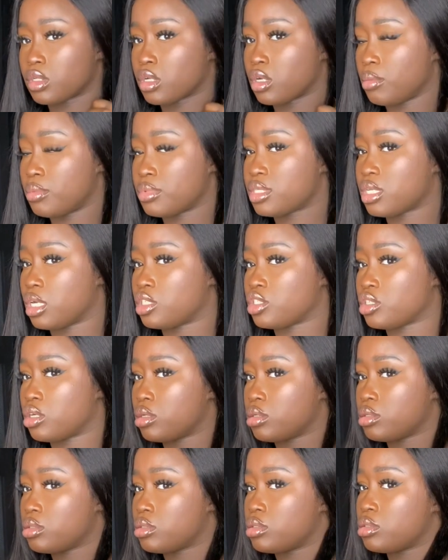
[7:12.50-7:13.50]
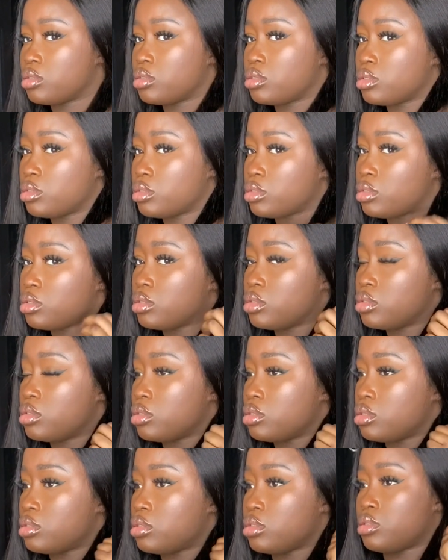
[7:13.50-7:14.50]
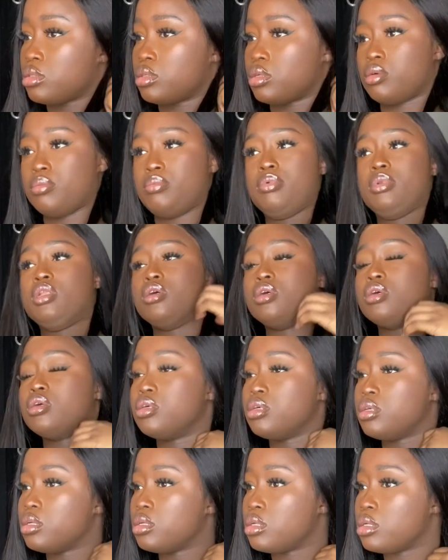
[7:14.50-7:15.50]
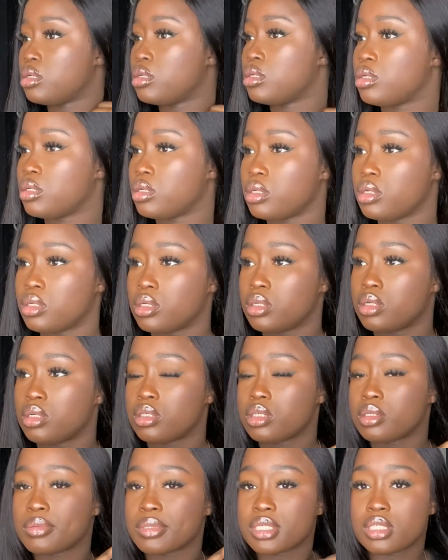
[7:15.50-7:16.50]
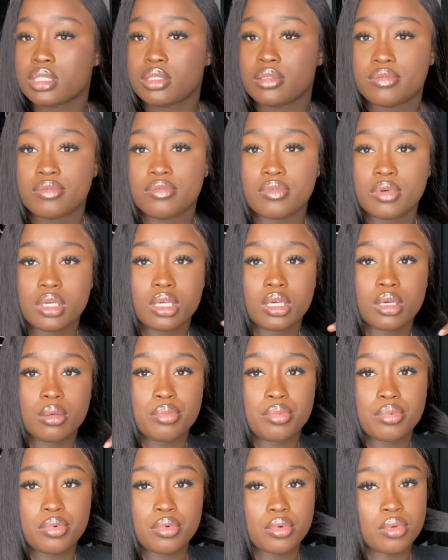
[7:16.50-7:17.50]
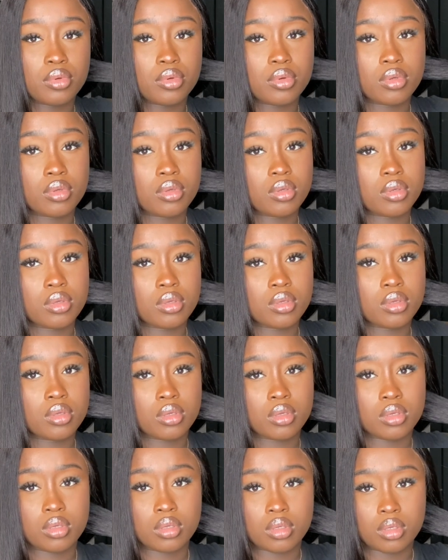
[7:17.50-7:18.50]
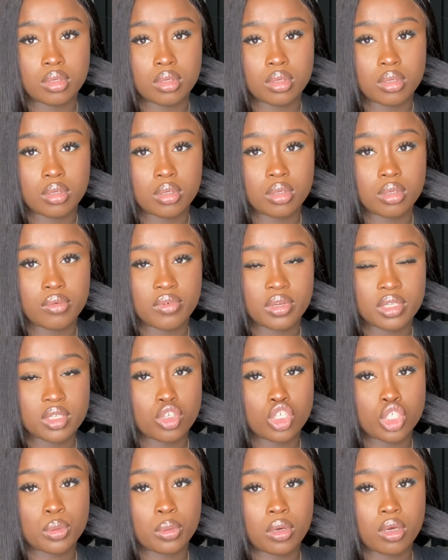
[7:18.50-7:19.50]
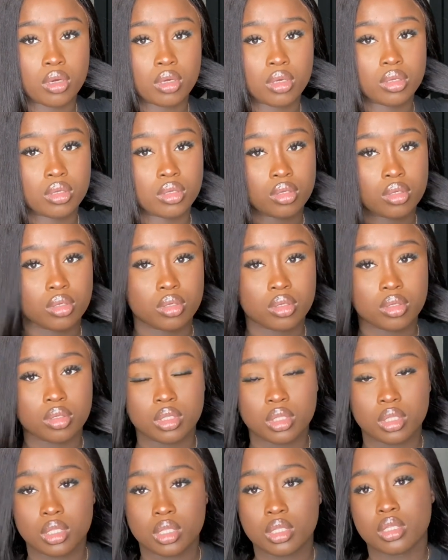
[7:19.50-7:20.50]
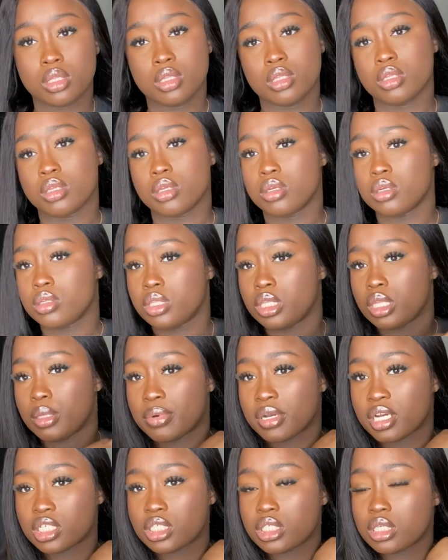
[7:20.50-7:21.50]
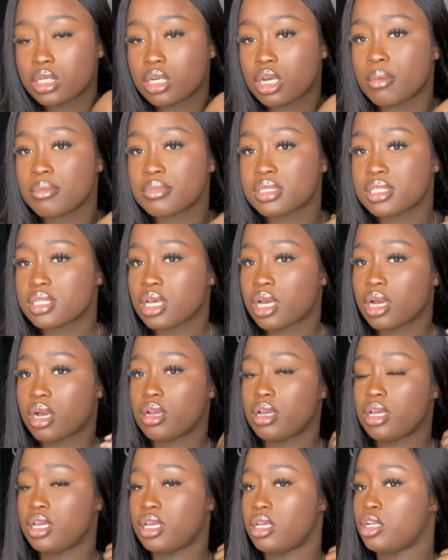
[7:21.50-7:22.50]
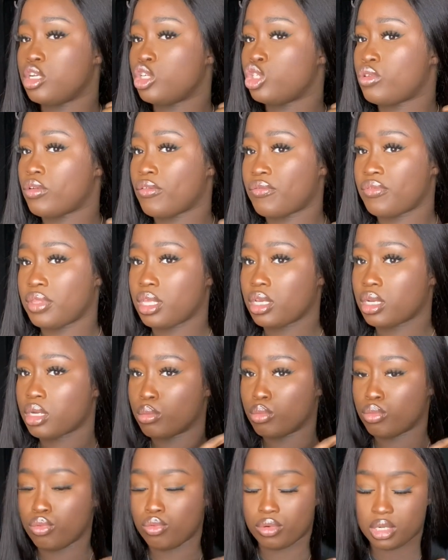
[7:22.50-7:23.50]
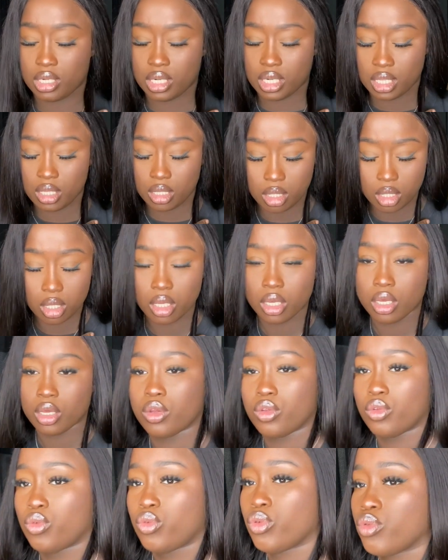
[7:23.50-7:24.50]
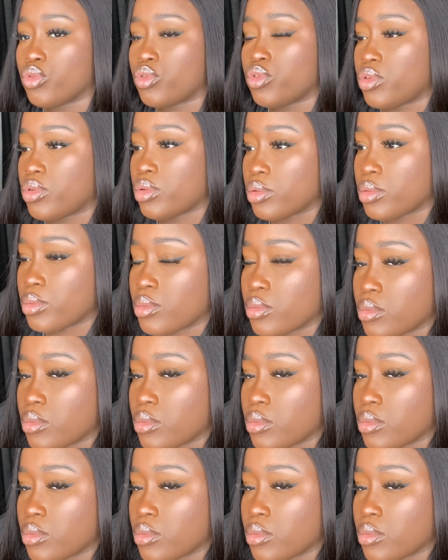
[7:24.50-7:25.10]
comme ça, genre. Hop là. Je sais pas si vous voyez un peu. Vous voyez ce que je prends C'est parti comme ça et je vais venir boucler. Donc,